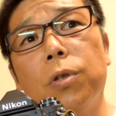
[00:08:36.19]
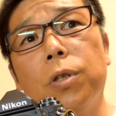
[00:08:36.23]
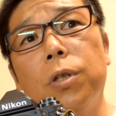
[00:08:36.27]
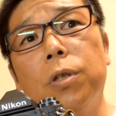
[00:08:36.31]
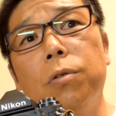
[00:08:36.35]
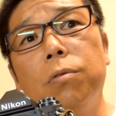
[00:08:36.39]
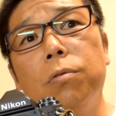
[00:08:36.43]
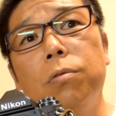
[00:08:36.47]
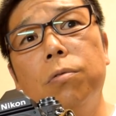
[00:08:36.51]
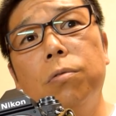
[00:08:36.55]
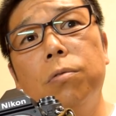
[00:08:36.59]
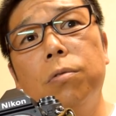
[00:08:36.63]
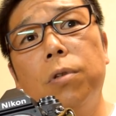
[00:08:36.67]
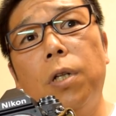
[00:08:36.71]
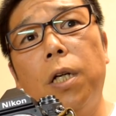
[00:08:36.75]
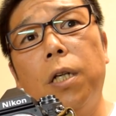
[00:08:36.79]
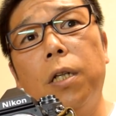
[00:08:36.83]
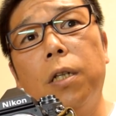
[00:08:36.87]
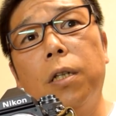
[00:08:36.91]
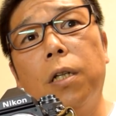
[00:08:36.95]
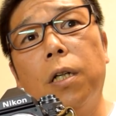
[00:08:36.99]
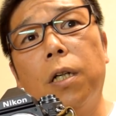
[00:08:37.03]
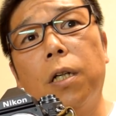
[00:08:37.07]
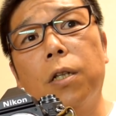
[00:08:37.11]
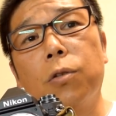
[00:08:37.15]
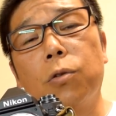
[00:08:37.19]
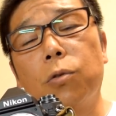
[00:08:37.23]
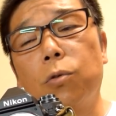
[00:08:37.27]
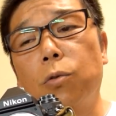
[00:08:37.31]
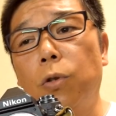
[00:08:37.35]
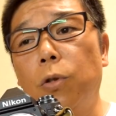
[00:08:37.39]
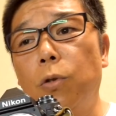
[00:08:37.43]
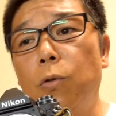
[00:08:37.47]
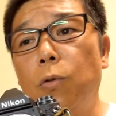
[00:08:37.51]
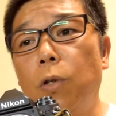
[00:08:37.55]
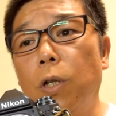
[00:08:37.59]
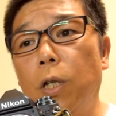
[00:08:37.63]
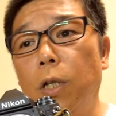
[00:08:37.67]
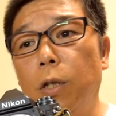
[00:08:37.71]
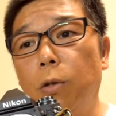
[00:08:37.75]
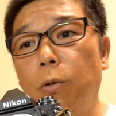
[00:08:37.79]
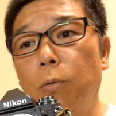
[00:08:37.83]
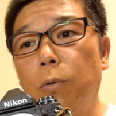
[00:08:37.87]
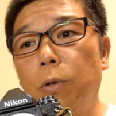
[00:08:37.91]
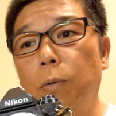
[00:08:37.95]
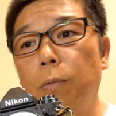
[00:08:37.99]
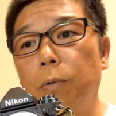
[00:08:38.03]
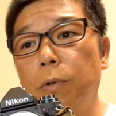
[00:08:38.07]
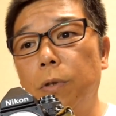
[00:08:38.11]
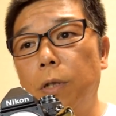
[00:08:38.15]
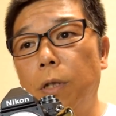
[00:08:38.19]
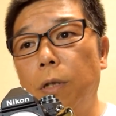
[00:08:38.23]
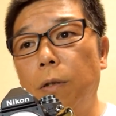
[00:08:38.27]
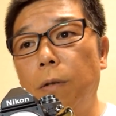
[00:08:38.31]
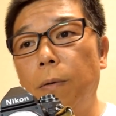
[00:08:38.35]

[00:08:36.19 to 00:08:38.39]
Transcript: 昼ぐらいからちょっと行こうかなと思ってますね。